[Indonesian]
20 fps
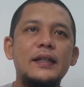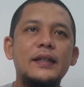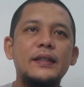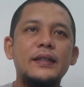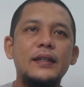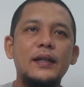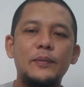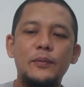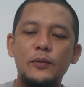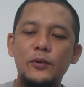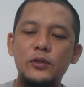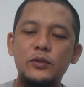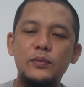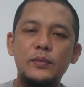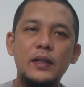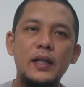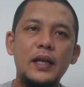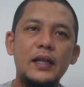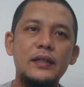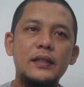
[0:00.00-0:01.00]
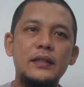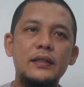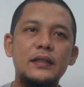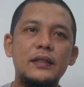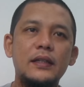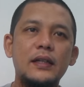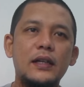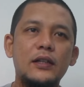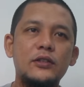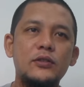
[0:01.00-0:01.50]
ada 39
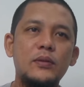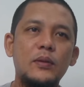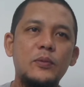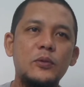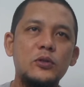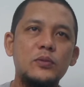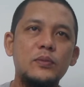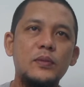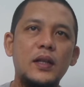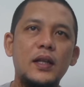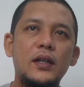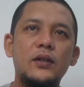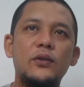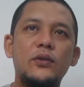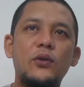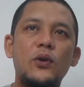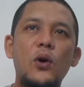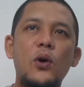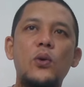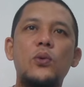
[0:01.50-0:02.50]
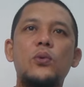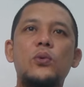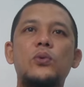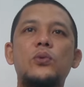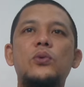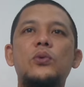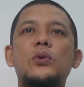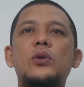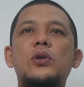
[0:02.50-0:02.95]
359 row.